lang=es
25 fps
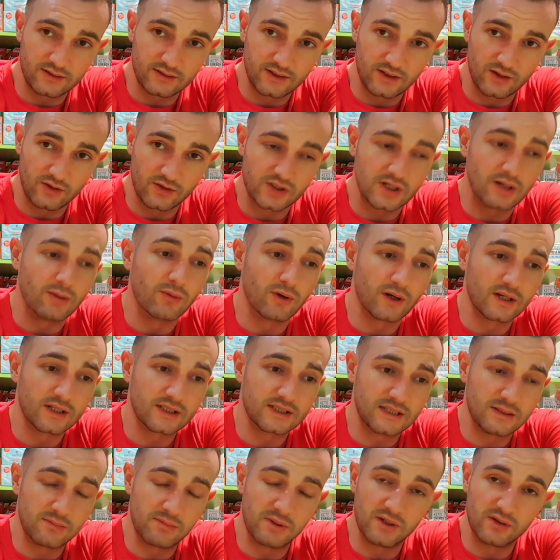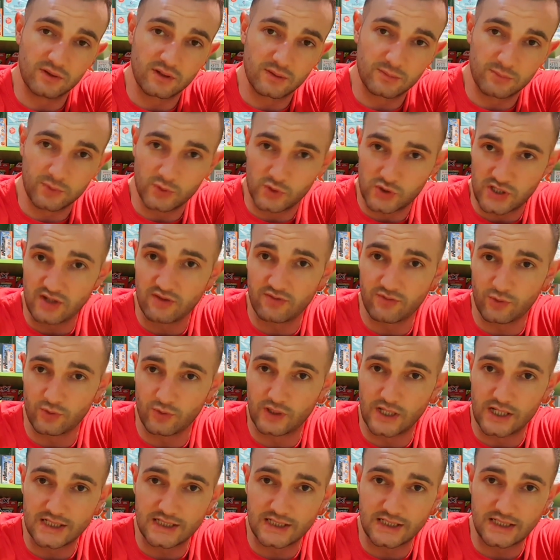de los sabores típicos de ponche de
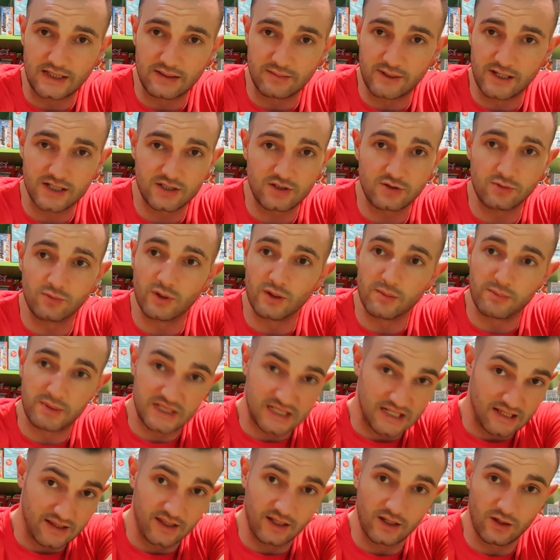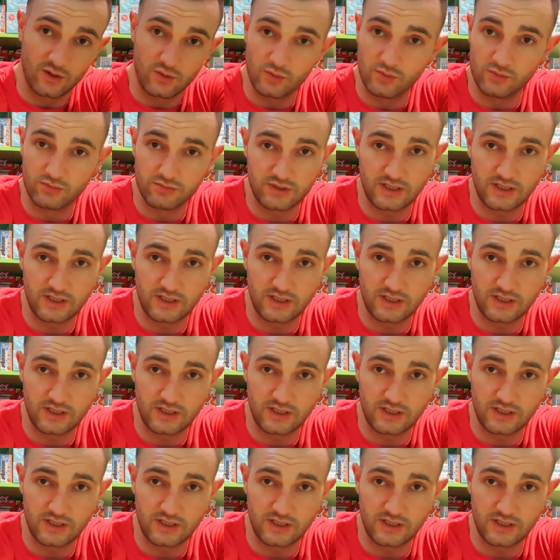frutas y demás, como le pasa a Zelzum,